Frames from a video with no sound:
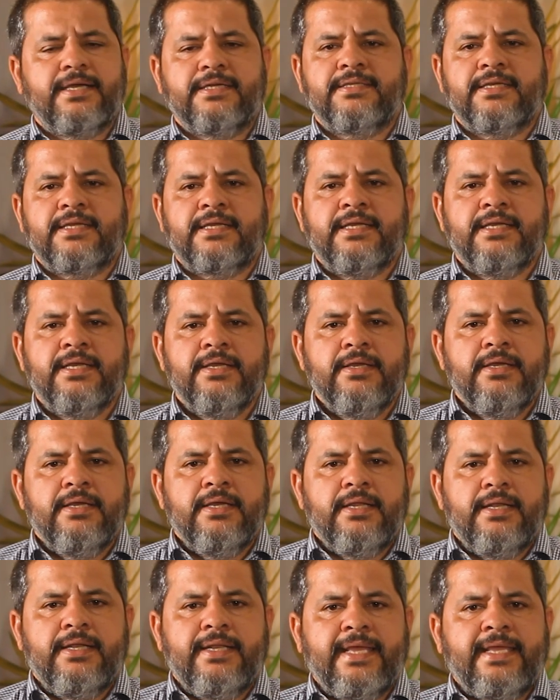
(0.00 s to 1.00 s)
ही कर सके
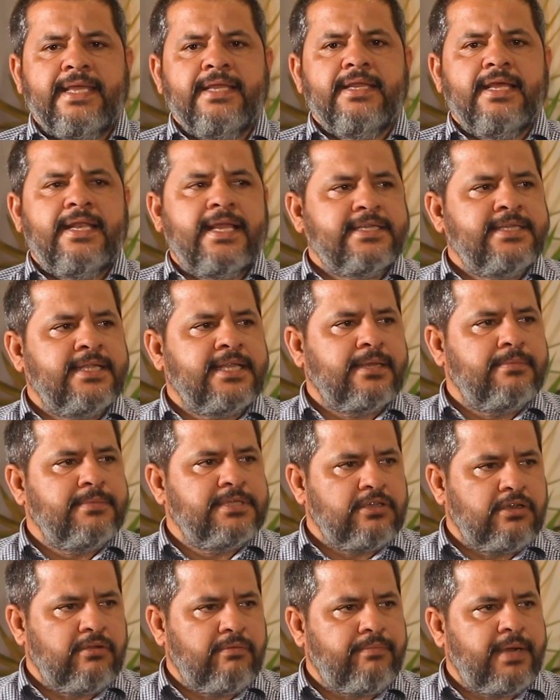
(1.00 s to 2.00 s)
लेकिन इलेक्शन
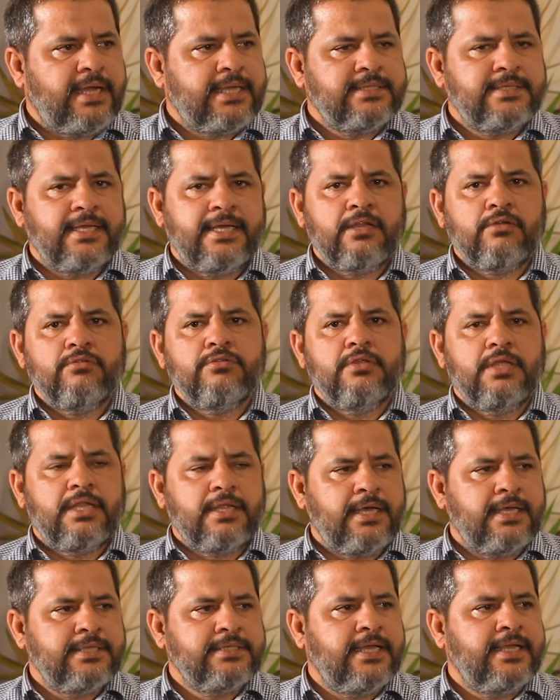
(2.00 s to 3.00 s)
कमीशन ऑफ पाकिस्तान को जो
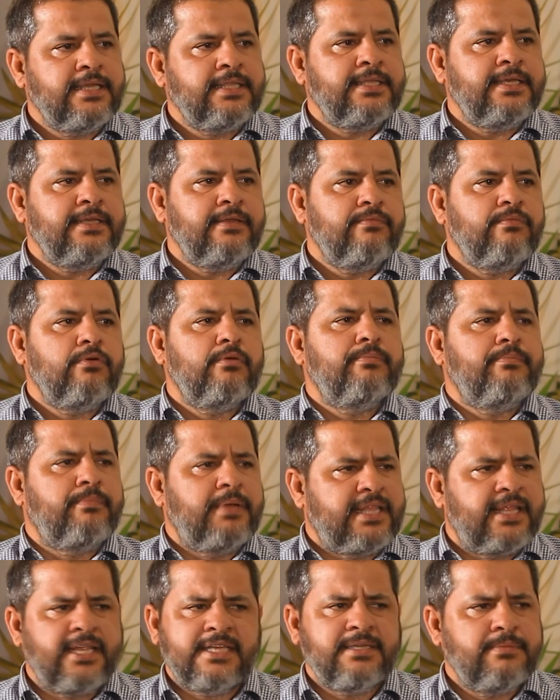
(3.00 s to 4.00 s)
दरख्वास्त गई थी वो
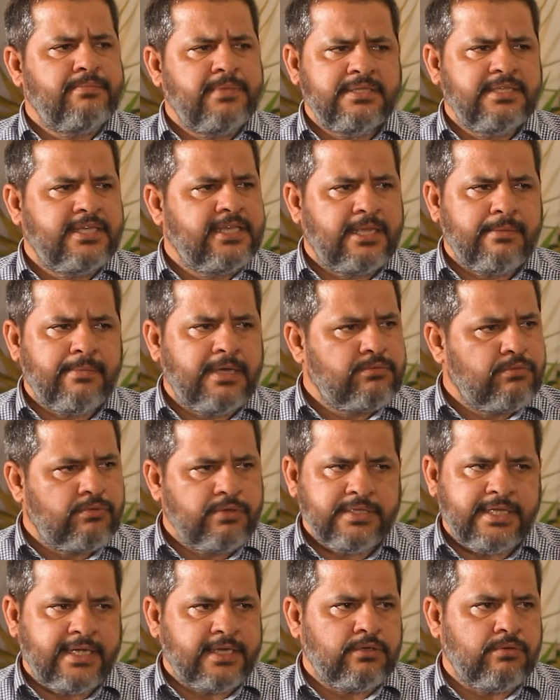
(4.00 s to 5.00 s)
पंद्रह से बीस दिन के बाद वो
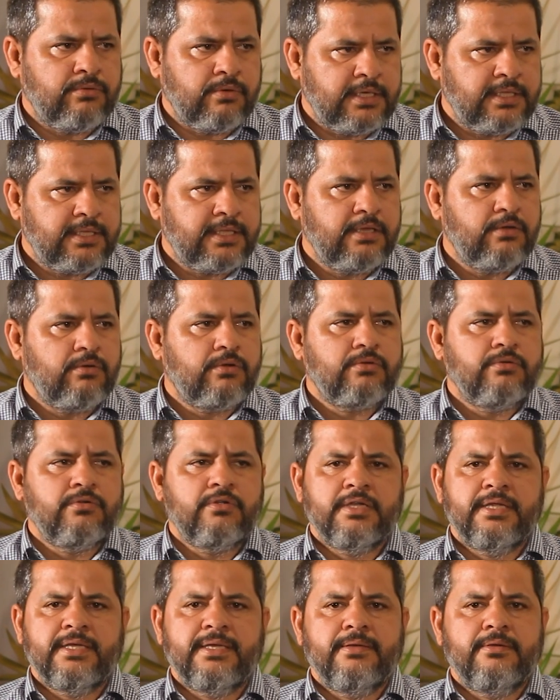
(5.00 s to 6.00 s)
रिजेक्ट हो गई थी और
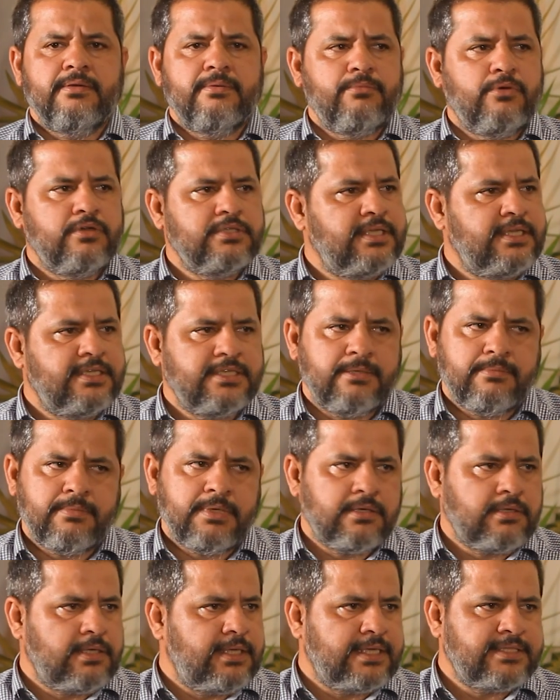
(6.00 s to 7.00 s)
उन्होंने मोहसिन हसन
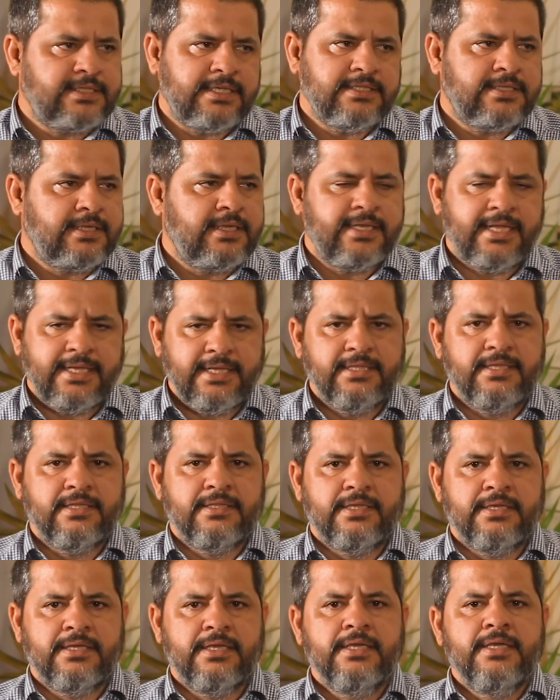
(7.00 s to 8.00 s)
भट्ट की एक्सटेंशन नहीं दी
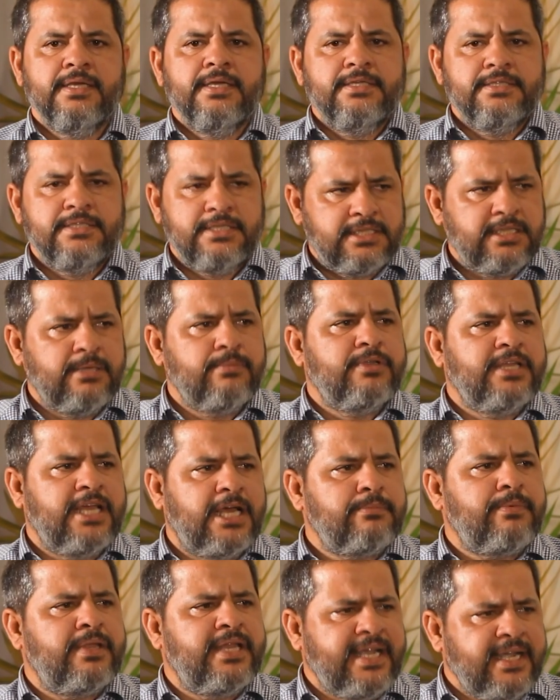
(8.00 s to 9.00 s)
थी जिसकी
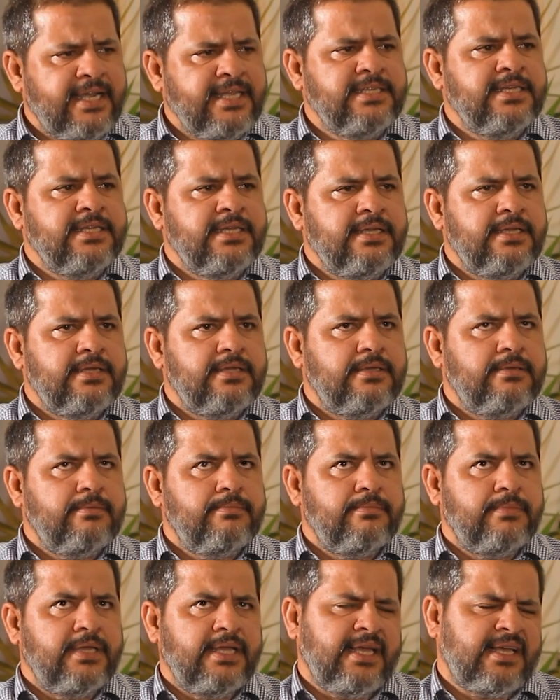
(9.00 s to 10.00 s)
बुनियाद पर ए डी जी
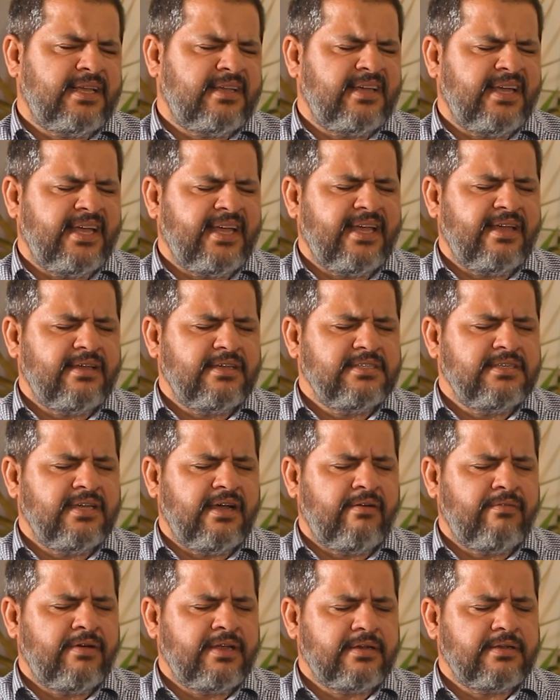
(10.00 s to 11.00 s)
एक हैं
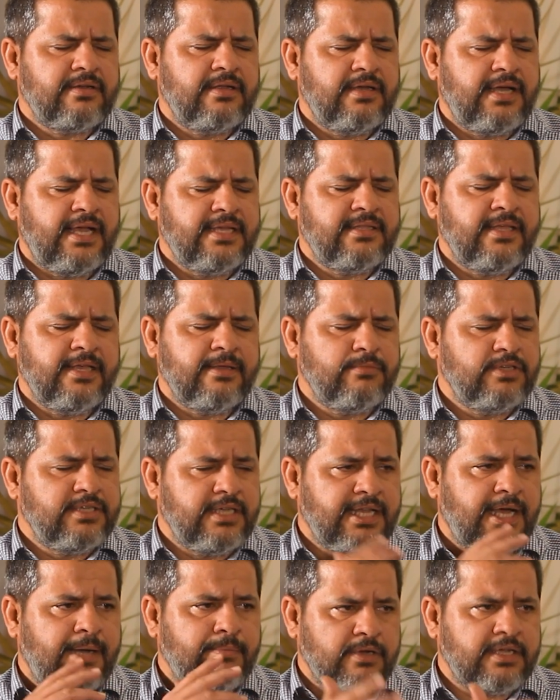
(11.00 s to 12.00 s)
यावर आई थिंक मुझे
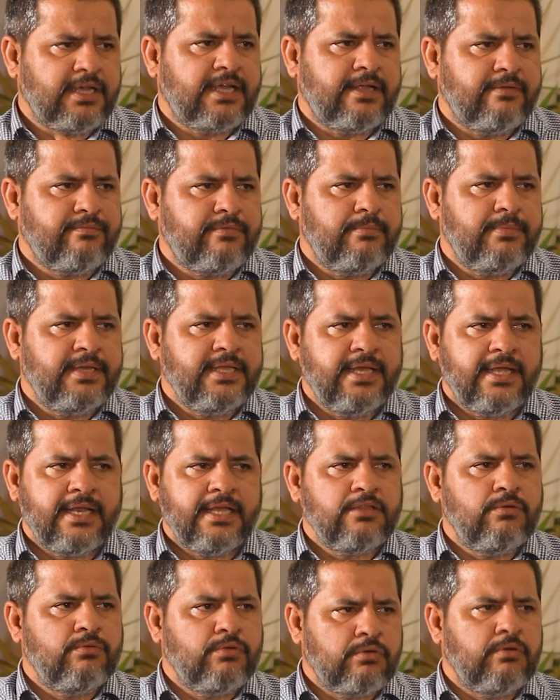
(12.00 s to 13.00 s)
नाम उनका कन्फर्म नहीं आ
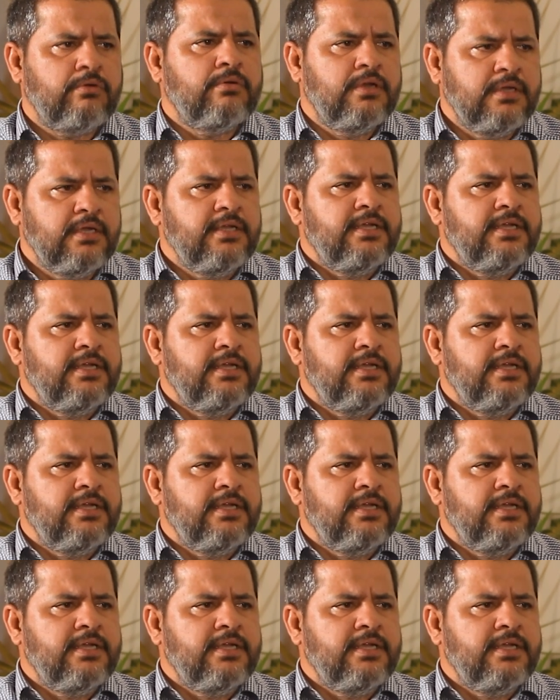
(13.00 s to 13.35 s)
रहा तो उनको